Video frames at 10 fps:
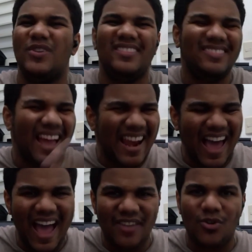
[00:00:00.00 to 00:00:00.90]
en tal
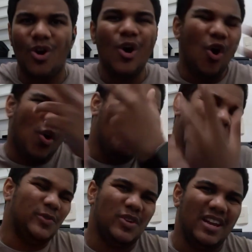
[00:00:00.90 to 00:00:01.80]
año o cómo
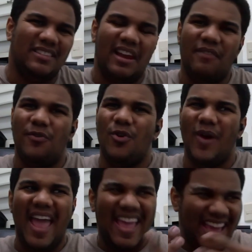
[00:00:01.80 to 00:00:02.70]
funciona el teléfono
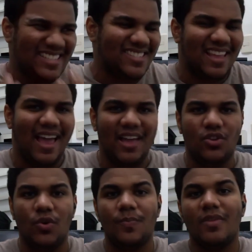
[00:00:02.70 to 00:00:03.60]
en este
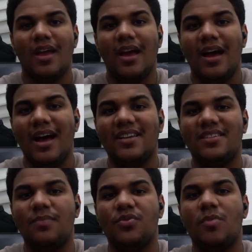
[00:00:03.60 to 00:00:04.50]
año
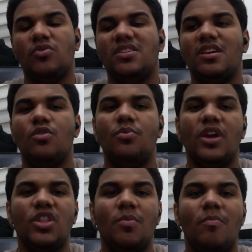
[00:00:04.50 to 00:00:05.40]
así podemos hacerlo un
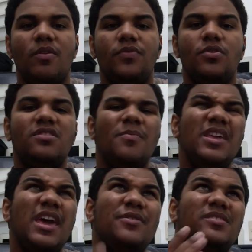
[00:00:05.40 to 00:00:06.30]
poquito más profundo. También
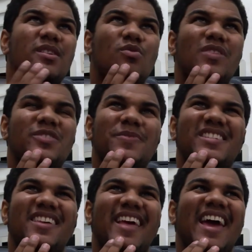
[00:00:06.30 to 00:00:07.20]
quiero hacer una
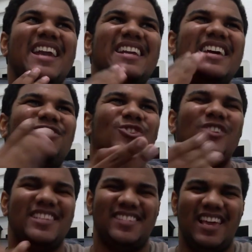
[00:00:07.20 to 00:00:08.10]
especie de retro
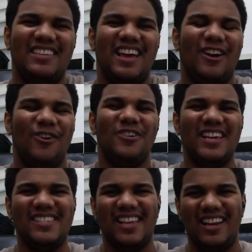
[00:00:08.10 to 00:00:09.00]
reseña con lo que
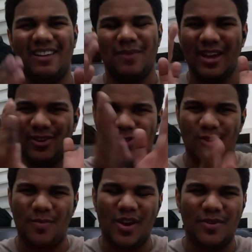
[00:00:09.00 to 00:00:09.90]
es el Microsoft
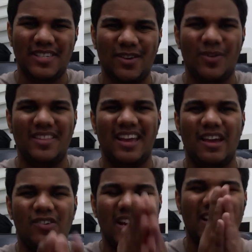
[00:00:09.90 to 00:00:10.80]
Lumia 950, que
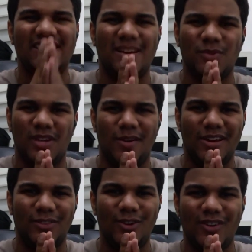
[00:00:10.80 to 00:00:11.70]
con el que estamos
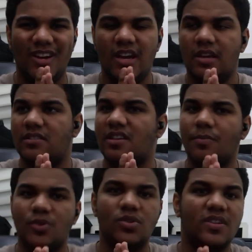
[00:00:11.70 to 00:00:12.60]
grabando.
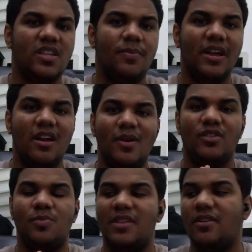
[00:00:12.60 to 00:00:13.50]
Siempre uso este para grabar
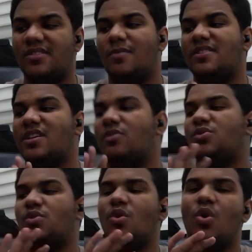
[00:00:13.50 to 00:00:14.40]
los videos, hay veces que
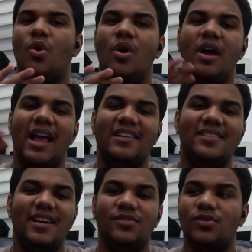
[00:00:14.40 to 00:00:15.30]
uso el
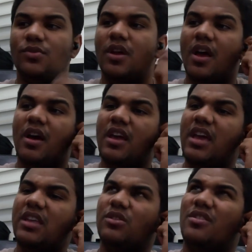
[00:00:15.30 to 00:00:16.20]
Samsung
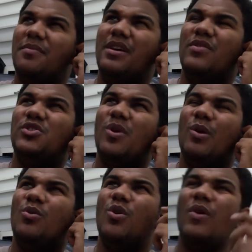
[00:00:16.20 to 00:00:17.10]
y todavía no he hecho
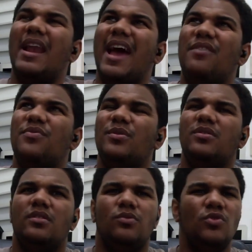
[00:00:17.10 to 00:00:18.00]
alguno con el iPhone.
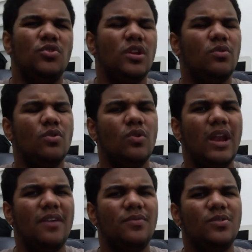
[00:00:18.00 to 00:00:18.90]
¿No he hecho ninguno con el
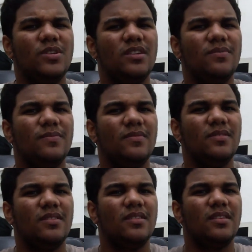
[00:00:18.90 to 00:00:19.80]
iPhone o sí? No.
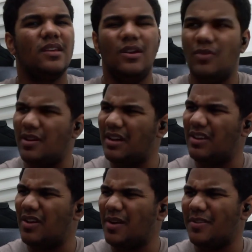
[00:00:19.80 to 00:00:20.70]
No he, eh,
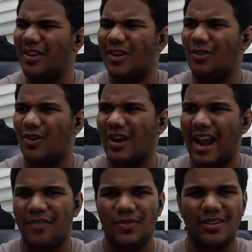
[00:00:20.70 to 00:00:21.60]
no he grabado ninguno con el
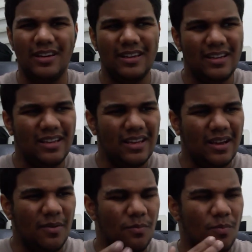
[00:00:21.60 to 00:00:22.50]
iPhone. No he grabado
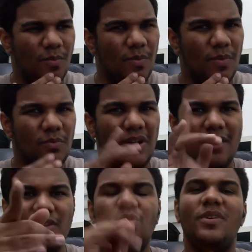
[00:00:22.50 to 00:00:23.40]
tu video
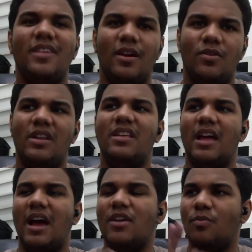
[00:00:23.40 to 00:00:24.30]
grabé tu video,
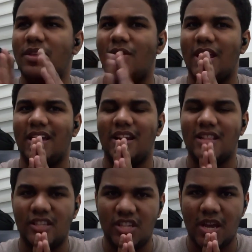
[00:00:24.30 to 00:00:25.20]
hay un video en el canal
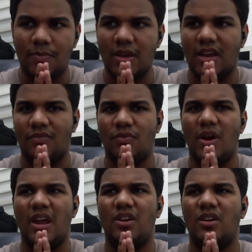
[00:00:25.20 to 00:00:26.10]
del Chepe que
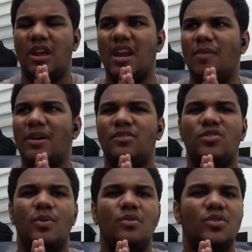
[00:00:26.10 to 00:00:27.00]
fue, era hablando
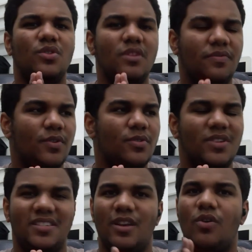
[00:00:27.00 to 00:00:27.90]
sobre unos audífonos,
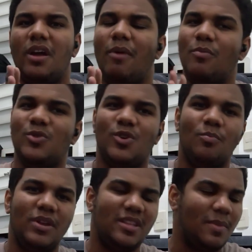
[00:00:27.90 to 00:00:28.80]
ese lo grabamos
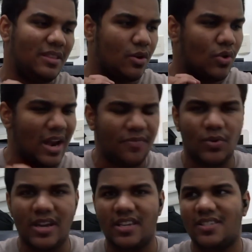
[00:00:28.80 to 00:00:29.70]
completamente con el
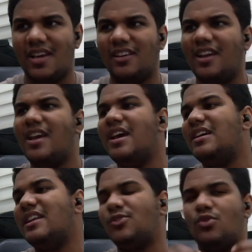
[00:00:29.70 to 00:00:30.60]
iPhone XR y
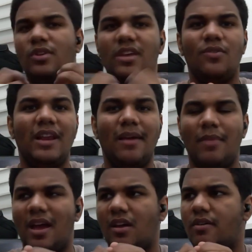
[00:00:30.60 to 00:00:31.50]
el sonido y la
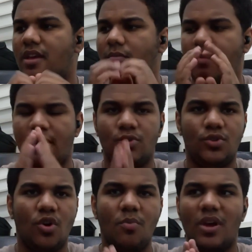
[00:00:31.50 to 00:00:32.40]
imagen, oye, me
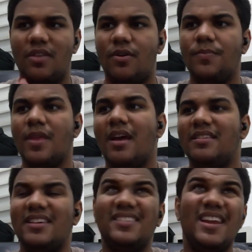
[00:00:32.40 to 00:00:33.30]
gustó cómo quedó.
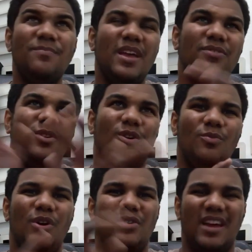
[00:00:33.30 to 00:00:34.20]
Ya estarán viendo,
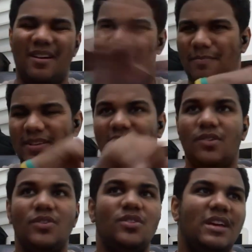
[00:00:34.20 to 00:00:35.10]
bueno, ya habrá
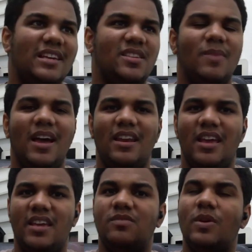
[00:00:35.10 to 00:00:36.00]
pasado eso de las
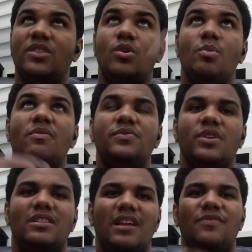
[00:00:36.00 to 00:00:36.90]
imágenes, viendo cómo
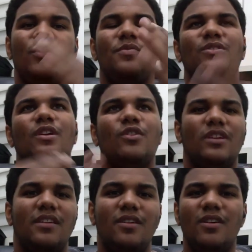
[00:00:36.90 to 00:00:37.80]
funciona el teléfono, viendo el error
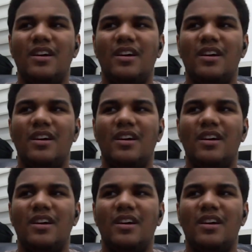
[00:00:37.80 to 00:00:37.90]
que dio,